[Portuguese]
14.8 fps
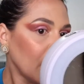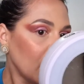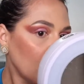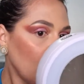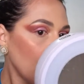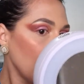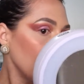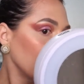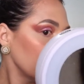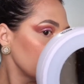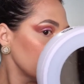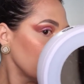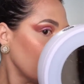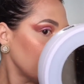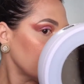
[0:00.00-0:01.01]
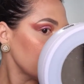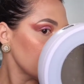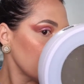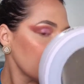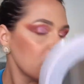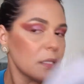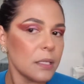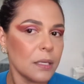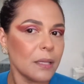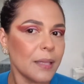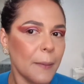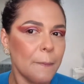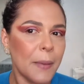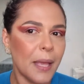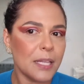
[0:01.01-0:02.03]
E como blush dá pra usar assim,
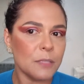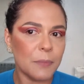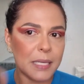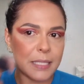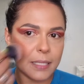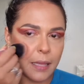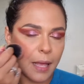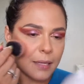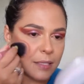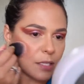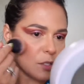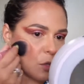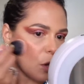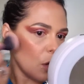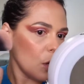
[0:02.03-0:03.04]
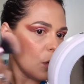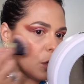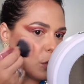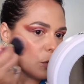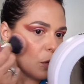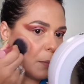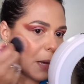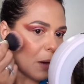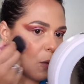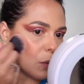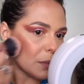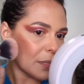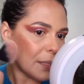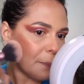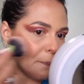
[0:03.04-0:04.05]
até peles mais claras. É só tomar
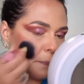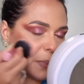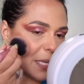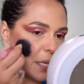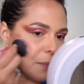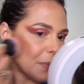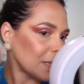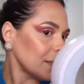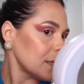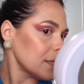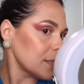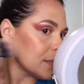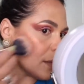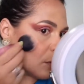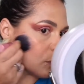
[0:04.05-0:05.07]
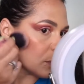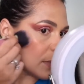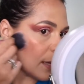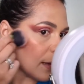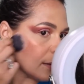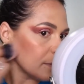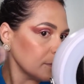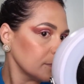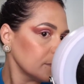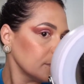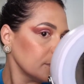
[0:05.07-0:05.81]
conta da pigmentação, tá?